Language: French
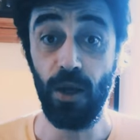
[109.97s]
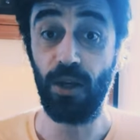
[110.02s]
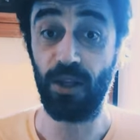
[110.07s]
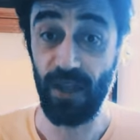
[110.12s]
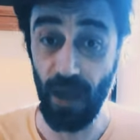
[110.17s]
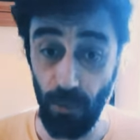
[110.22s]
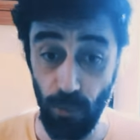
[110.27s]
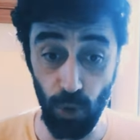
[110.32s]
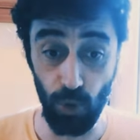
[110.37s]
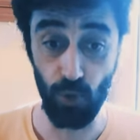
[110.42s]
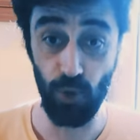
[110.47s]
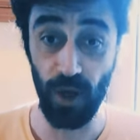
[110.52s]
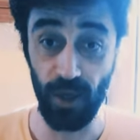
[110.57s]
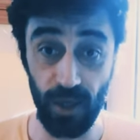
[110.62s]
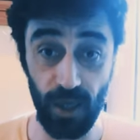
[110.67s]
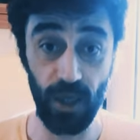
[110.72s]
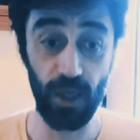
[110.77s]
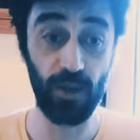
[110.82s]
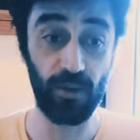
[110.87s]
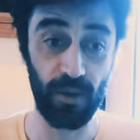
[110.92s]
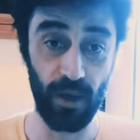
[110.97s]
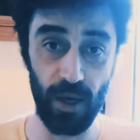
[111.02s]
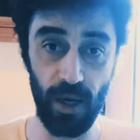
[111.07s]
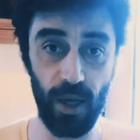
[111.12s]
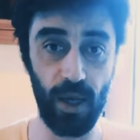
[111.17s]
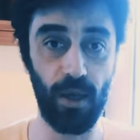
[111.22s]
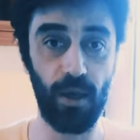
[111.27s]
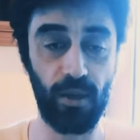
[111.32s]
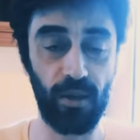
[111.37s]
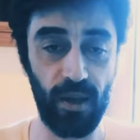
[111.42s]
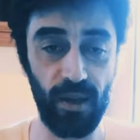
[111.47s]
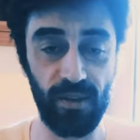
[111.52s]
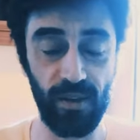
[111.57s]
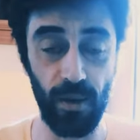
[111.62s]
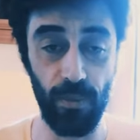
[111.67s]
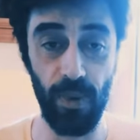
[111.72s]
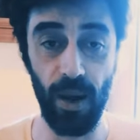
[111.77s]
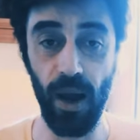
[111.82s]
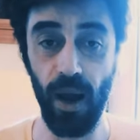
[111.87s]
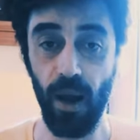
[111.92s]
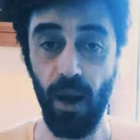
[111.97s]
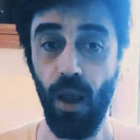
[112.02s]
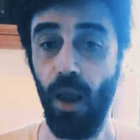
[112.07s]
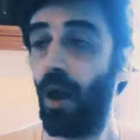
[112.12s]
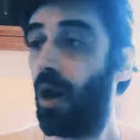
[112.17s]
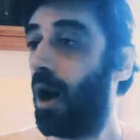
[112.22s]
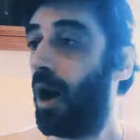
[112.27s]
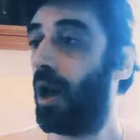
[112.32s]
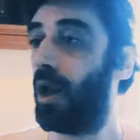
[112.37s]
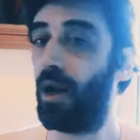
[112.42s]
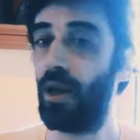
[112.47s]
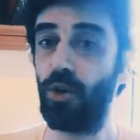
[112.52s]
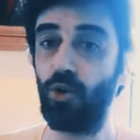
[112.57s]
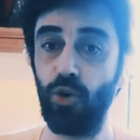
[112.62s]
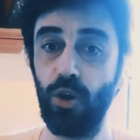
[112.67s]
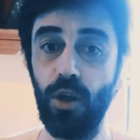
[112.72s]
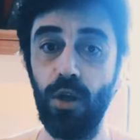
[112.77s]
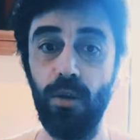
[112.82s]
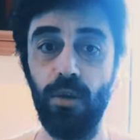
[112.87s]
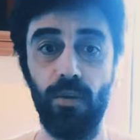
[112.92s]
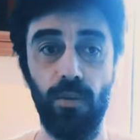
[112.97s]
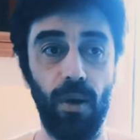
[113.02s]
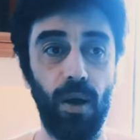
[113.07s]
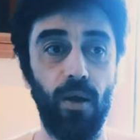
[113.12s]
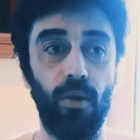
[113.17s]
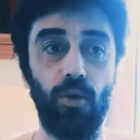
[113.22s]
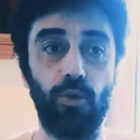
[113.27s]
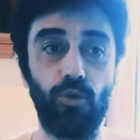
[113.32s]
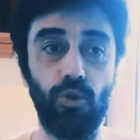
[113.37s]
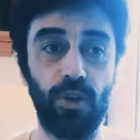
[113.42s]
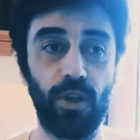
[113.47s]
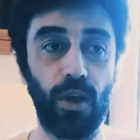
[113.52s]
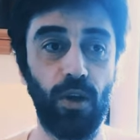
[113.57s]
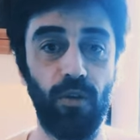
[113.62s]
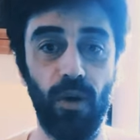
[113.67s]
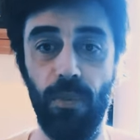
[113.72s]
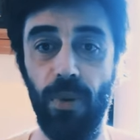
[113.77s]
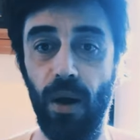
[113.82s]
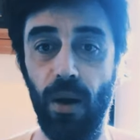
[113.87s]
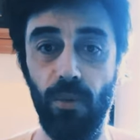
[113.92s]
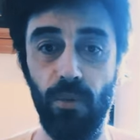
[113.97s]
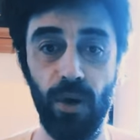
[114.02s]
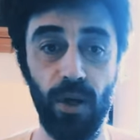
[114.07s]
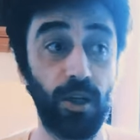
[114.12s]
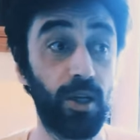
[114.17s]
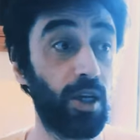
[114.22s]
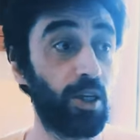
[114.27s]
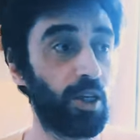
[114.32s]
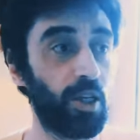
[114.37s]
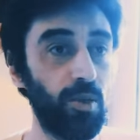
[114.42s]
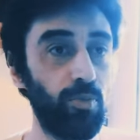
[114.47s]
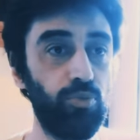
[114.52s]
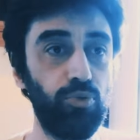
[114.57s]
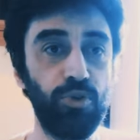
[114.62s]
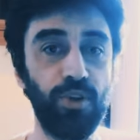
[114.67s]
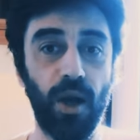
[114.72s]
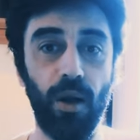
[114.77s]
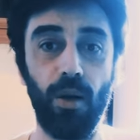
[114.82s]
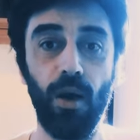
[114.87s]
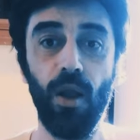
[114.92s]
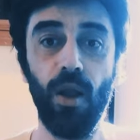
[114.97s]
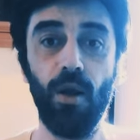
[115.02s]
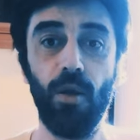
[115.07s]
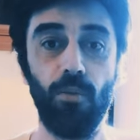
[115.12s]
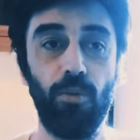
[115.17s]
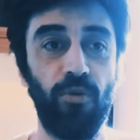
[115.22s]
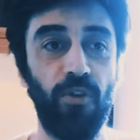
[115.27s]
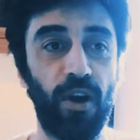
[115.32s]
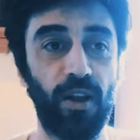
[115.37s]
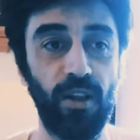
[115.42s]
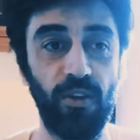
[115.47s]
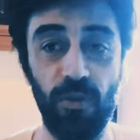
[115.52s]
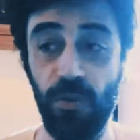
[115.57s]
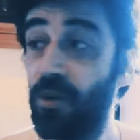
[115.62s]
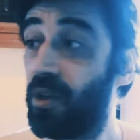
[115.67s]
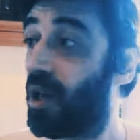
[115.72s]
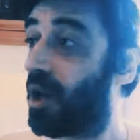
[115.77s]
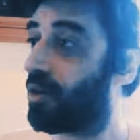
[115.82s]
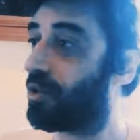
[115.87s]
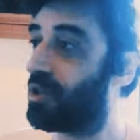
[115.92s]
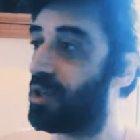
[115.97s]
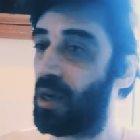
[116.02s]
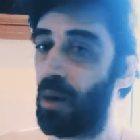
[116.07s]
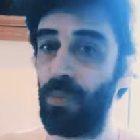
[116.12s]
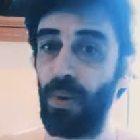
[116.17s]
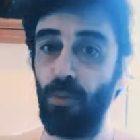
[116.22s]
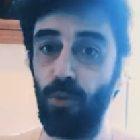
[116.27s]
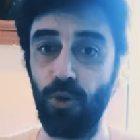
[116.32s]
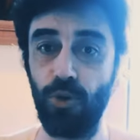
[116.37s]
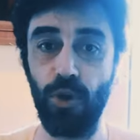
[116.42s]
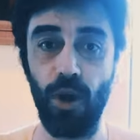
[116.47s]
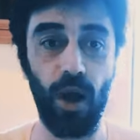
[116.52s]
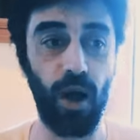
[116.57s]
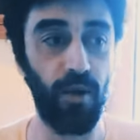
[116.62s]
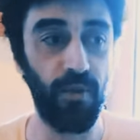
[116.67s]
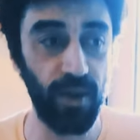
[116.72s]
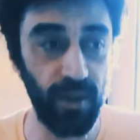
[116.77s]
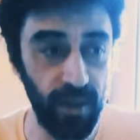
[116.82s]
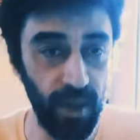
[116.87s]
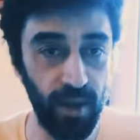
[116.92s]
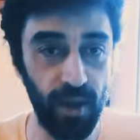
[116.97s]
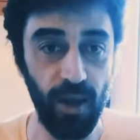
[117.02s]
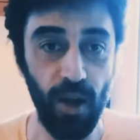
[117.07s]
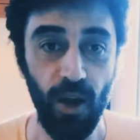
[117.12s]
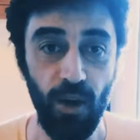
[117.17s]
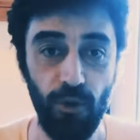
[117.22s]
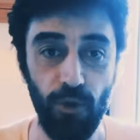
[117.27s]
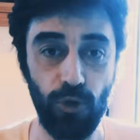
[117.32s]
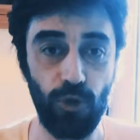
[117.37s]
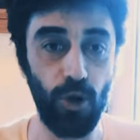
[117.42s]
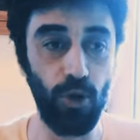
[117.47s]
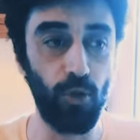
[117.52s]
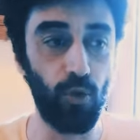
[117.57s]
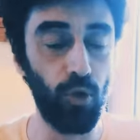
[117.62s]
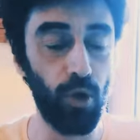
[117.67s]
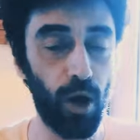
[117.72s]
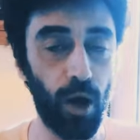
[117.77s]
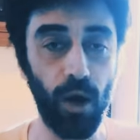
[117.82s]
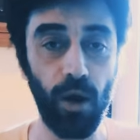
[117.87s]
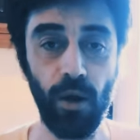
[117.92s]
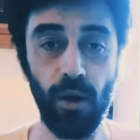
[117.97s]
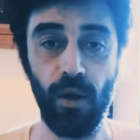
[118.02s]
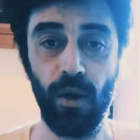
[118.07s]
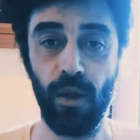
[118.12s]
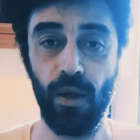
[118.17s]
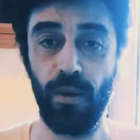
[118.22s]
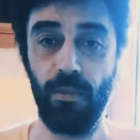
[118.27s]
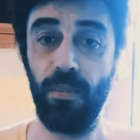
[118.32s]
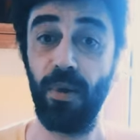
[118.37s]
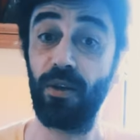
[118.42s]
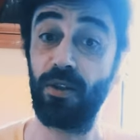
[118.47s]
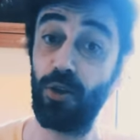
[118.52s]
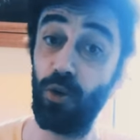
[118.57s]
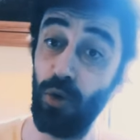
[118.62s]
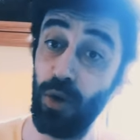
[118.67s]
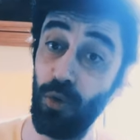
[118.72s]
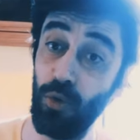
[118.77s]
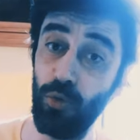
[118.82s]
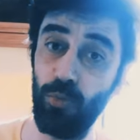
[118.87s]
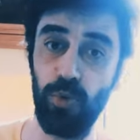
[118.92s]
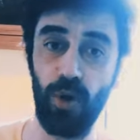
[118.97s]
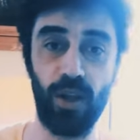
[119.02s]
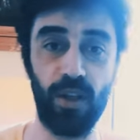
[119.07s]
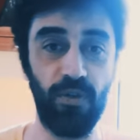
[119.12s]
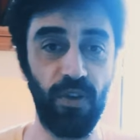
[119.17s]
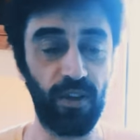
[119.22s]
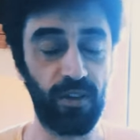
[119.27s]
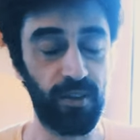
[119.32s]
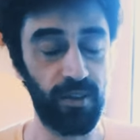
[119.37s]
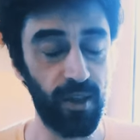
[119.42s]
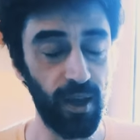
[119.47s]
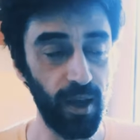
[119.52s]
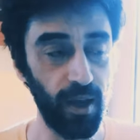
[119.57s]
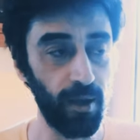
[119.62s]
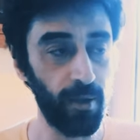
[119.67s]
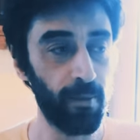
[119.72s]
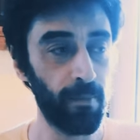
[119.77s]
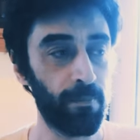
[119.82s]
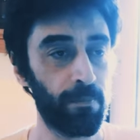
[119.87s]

j'aime beaucoup l'actrice, elle est très sympa, elle est jolie. Bah, mon côté, on va pas engager des boudins pour faire des films handicapés moteurs avec des fauteuils roulants. Merci Hollywood pour la diversité.